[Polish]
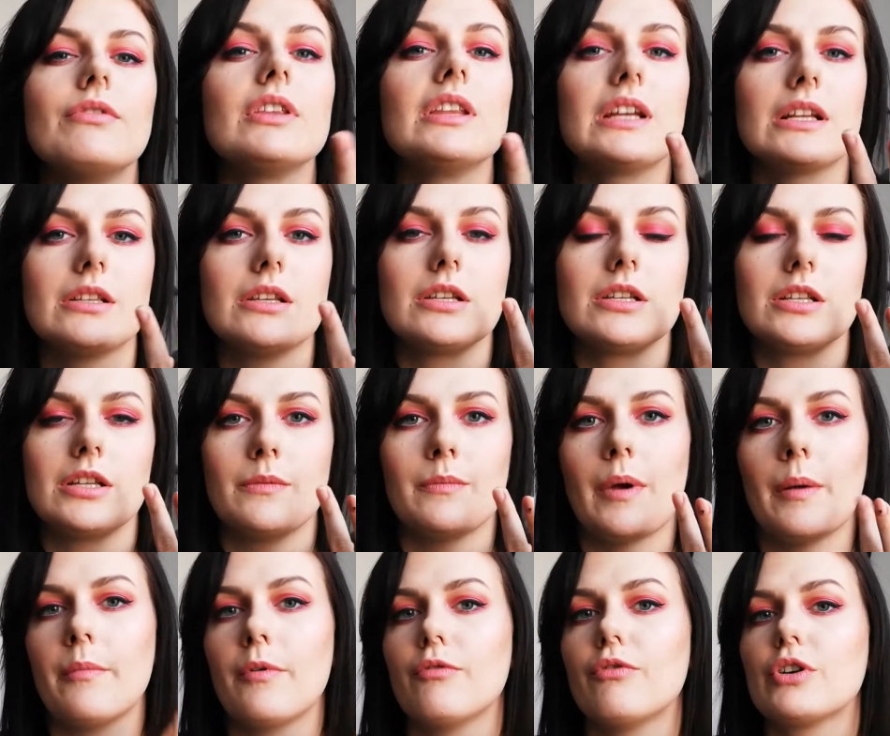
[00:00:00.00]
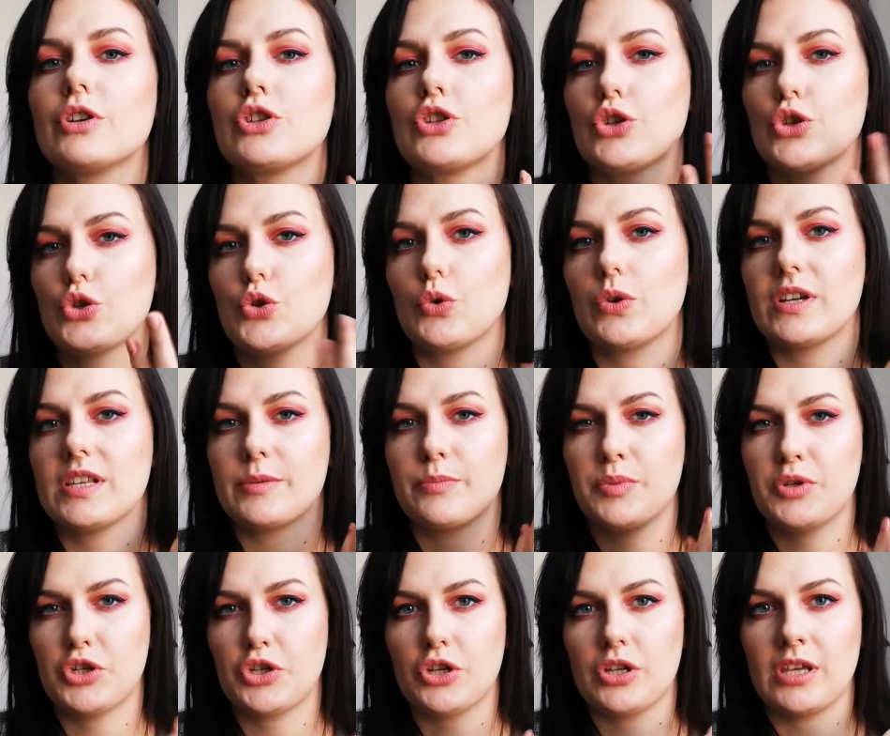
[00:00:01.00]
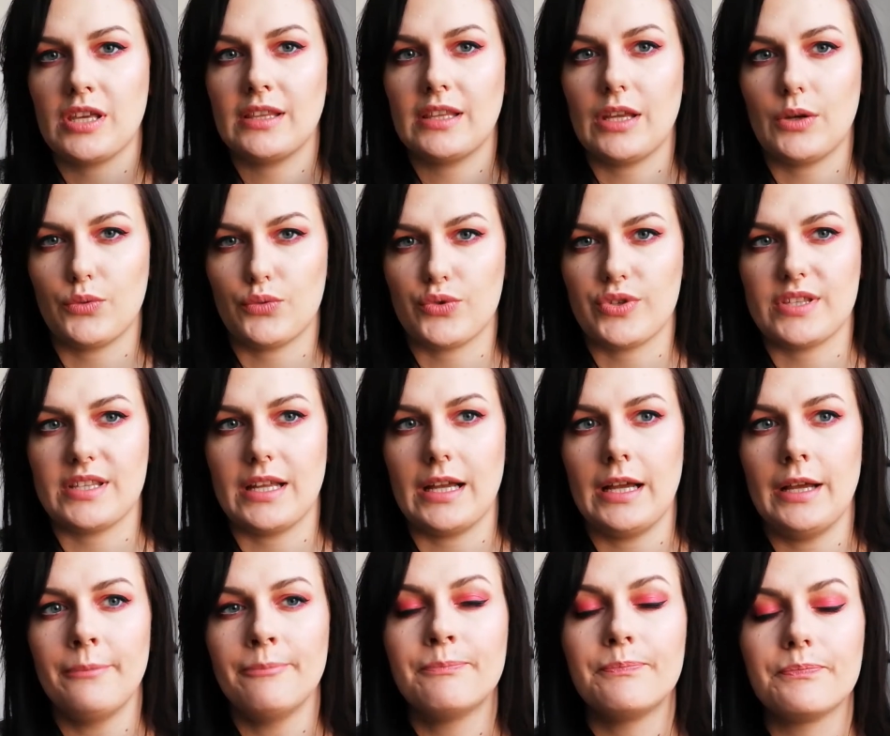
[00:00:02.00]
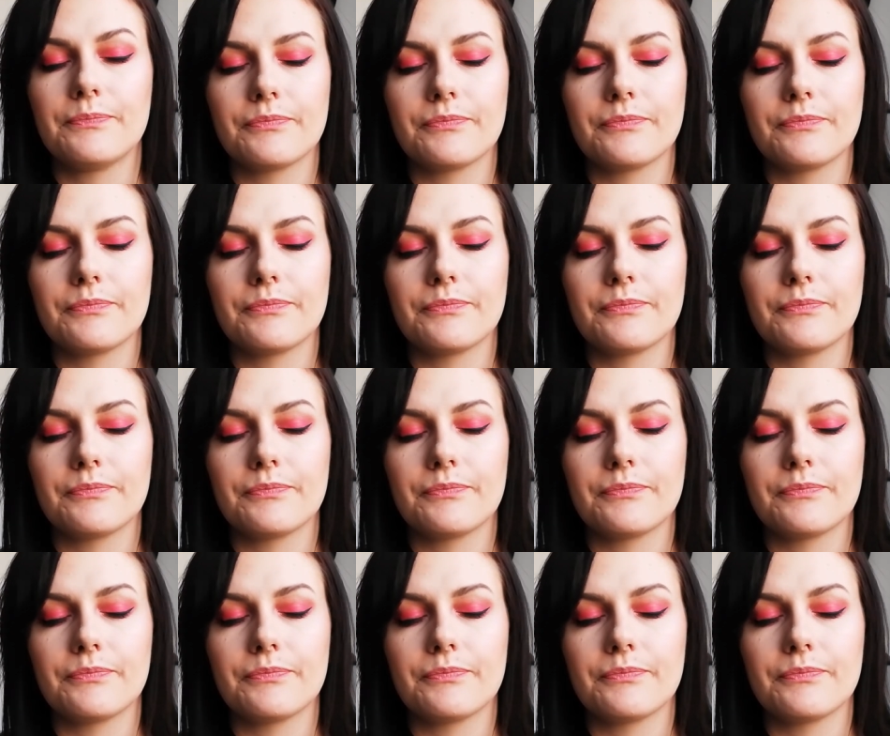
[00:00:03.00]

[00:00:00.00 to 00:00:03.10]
widać, jeśli mamy właśnie suche, spierzchnięte usta.